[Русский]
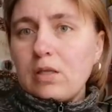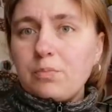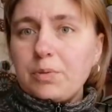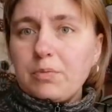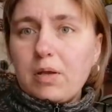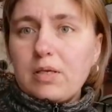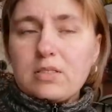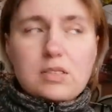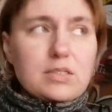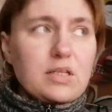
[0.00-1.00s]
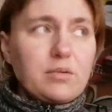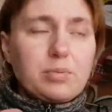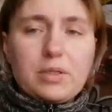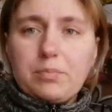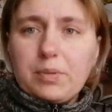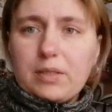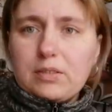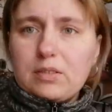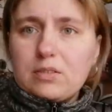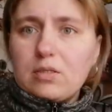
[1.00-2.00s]
Я не понимаю, если заработная
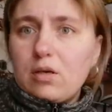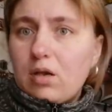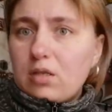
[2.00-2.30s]
платье есть,